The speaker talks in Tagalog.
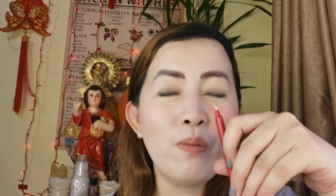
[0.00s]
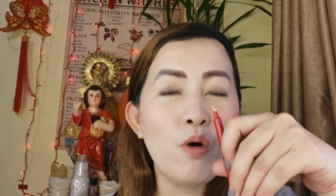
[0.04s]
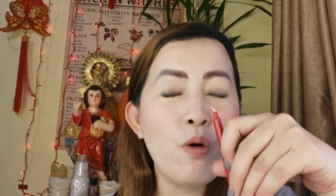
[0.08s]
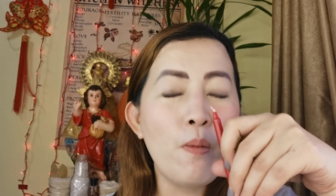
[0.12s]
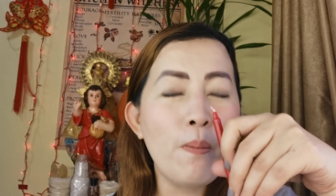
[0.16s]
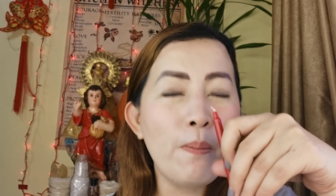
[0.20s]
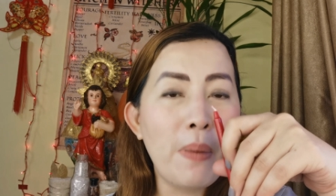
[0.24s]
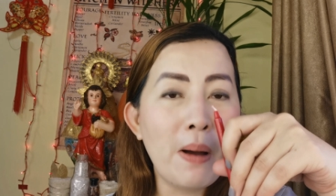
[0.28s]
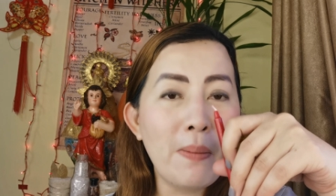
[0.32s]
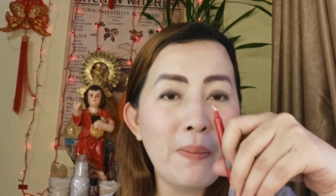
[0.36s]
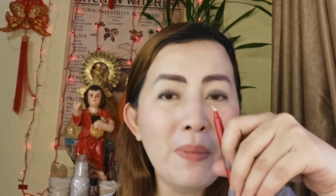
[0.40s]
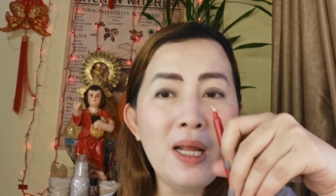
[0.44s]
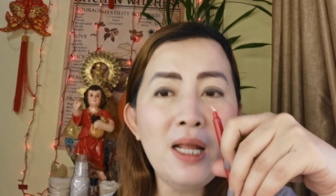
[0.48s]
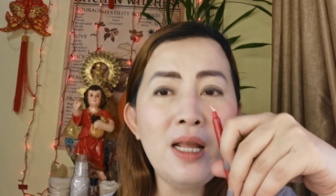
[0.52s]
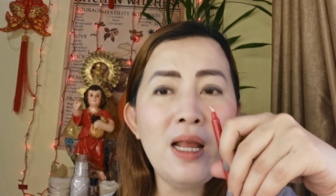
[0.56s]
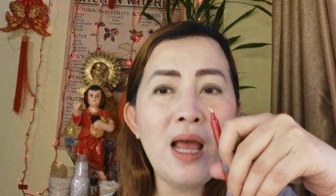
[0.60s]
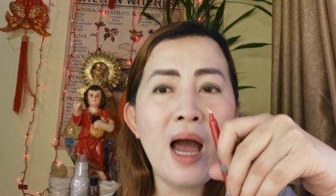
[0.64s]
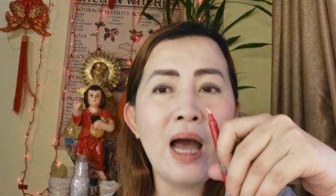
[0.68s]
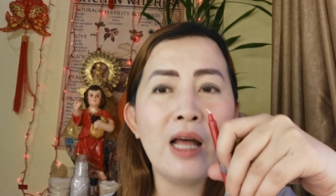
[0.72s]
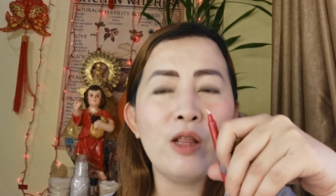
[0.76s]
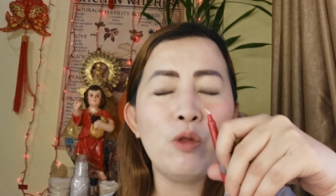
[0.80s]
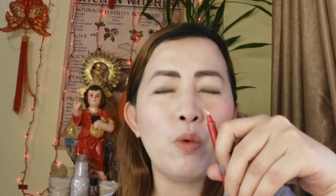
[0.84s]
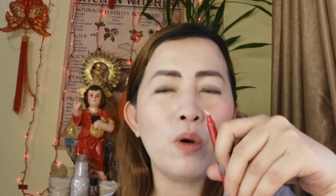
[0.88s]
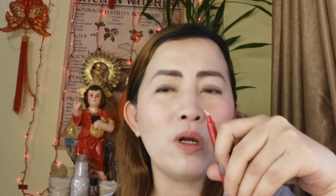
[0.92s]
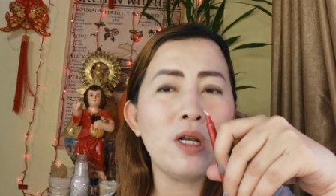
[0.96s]
buong
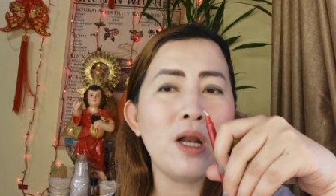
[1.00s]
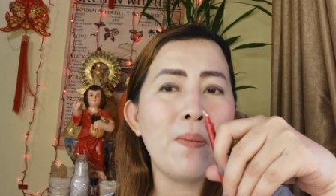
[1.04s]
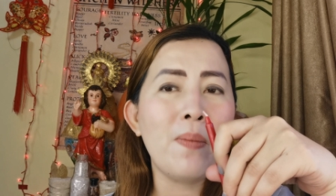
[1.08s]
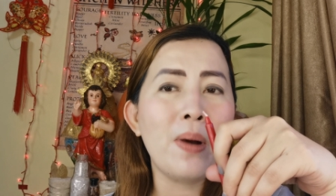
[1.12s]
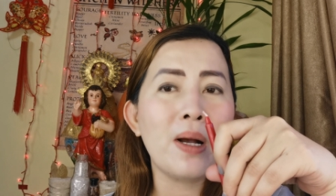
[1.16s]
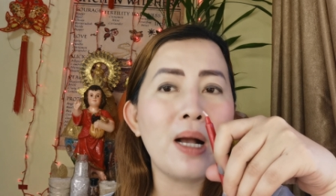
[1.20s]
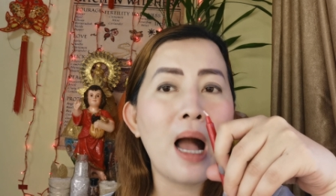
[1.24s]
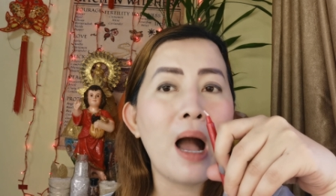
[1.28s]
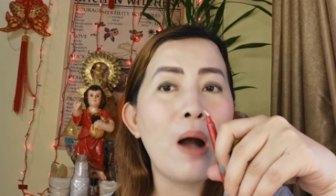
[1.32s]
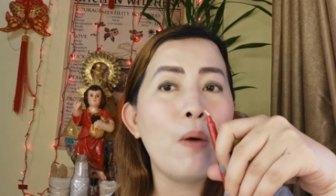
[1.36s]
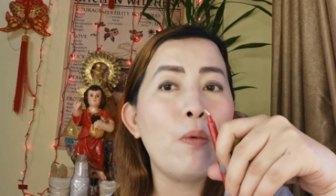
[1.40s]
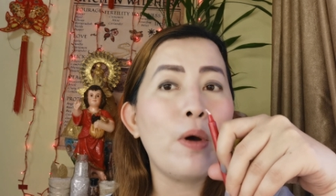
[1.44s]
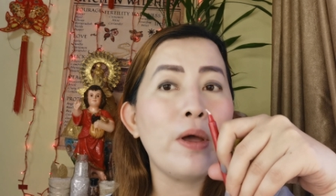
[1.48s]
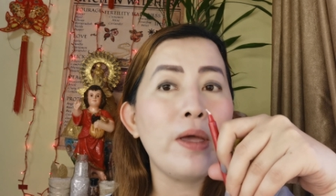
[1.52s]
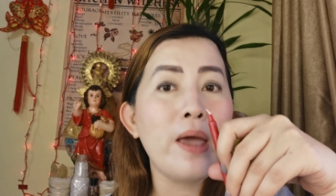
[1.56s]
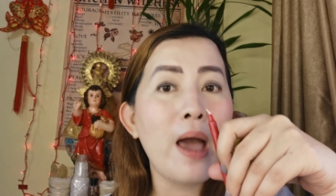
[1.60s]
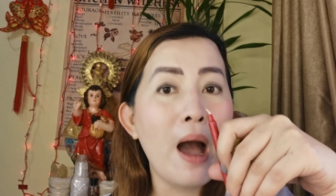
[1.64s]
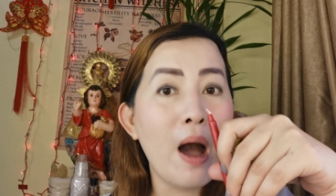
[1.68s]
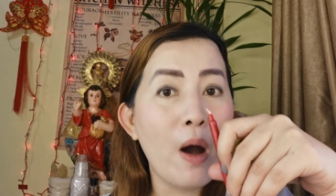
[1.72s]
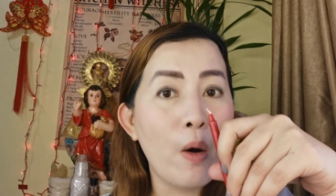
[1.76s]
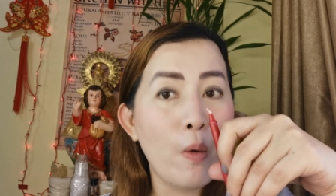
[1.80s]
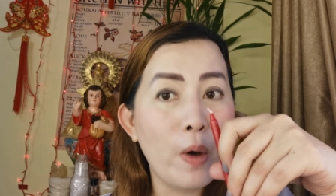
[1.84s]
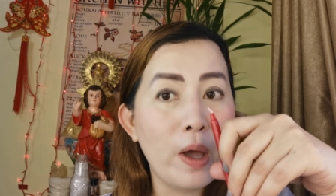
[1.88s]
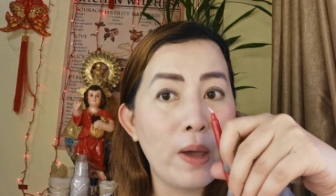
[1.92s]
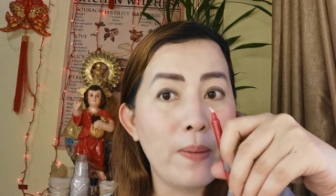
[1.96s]
pamilya at wag na
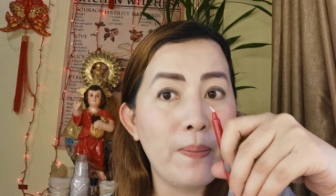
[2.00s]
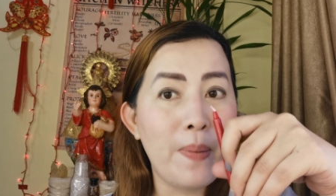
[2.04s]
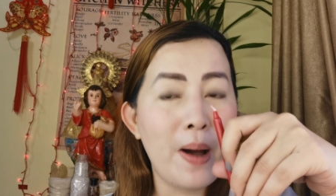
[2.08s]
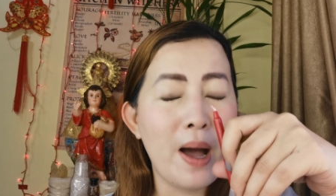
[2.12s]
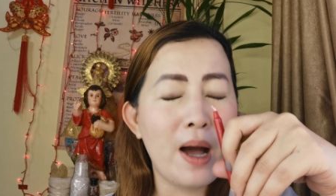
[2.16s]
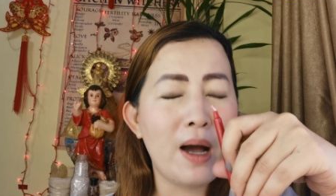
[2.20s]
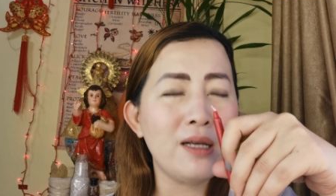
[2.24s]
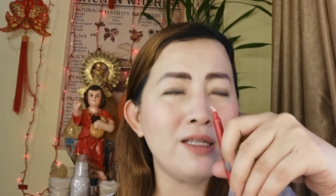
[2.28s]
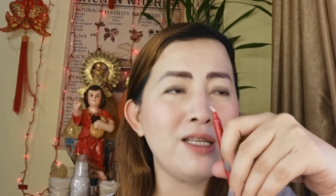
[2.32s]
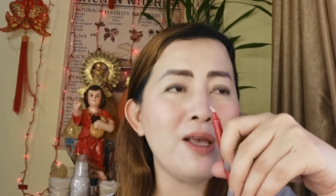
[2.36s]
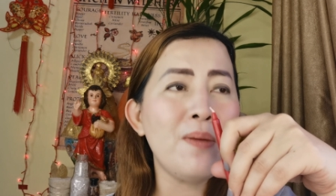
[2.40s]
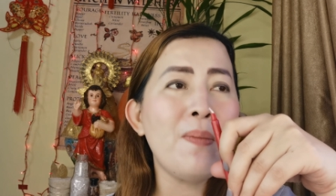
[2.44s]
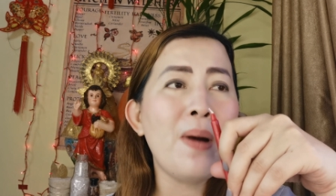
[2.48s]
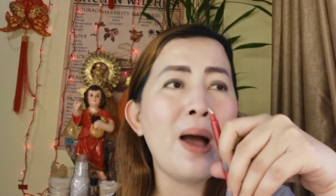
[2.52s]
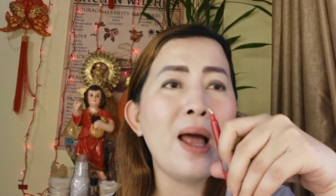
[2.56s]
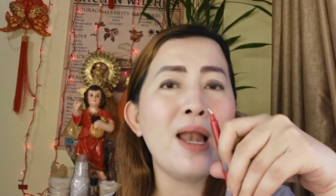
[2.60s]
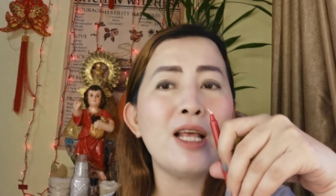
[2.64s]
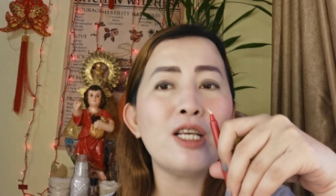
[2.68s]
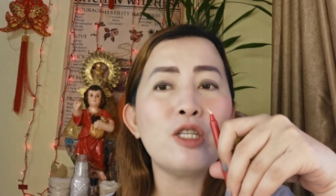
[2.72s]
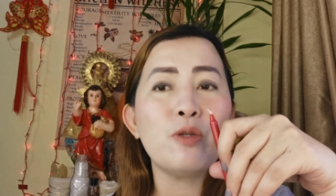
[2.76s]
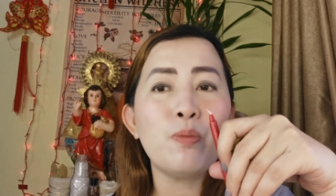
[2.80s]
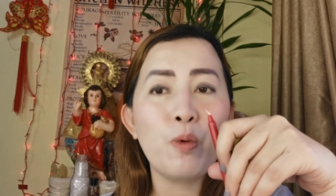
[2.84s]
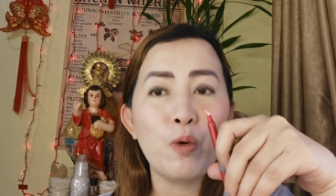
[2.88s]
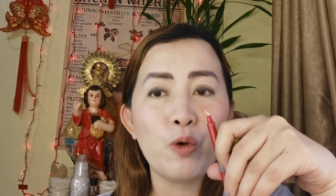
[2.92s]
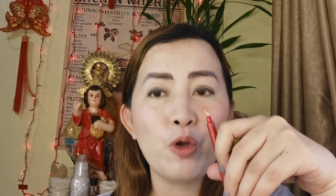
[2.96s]
mag-away-away pa. Kasi kasi
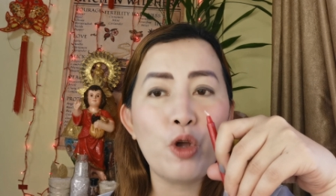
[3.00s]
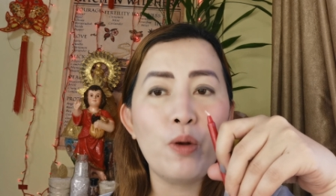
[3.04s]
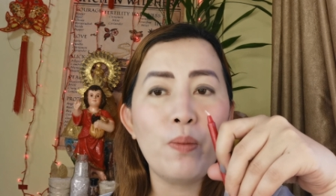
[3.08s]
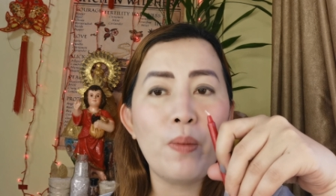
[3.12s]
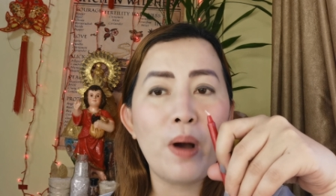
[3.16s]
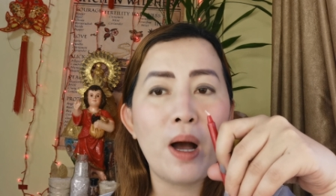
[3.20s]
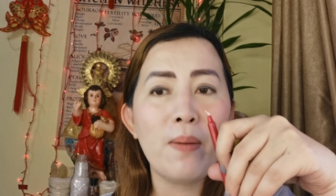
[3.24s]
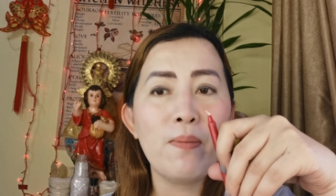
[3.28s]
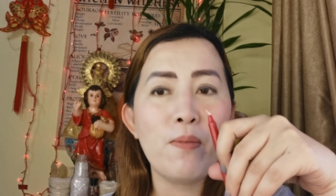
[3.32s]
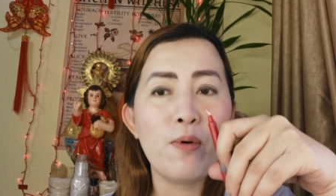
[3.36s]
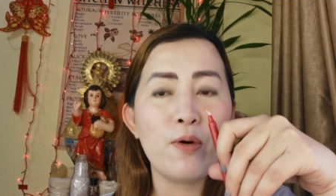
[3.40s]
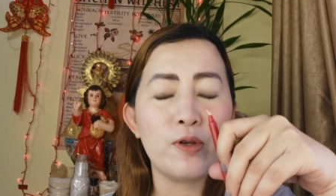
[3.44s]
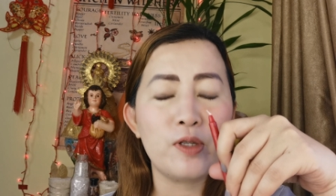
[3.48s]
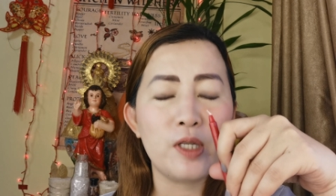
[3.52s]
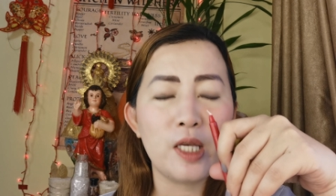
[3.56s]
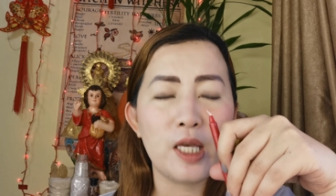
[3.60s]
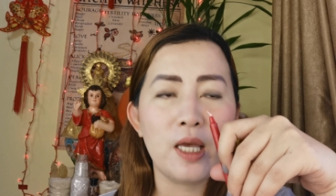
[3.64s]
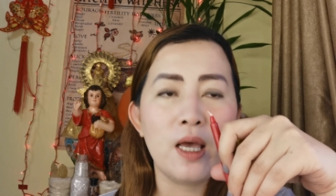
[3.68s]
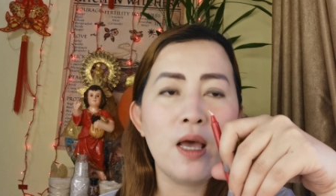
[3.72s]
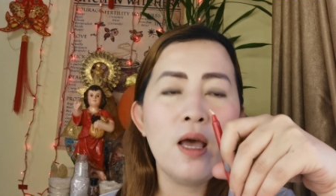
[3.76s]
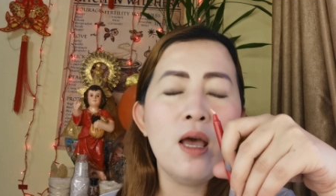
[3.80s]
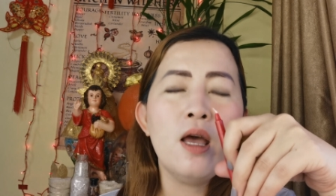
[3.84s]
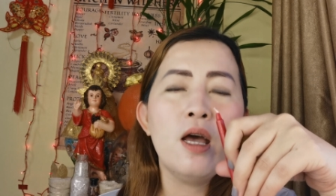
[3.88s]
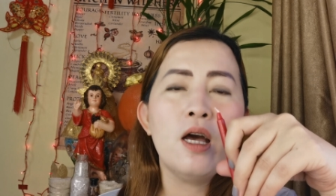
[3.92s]
malas po yun mga bossing.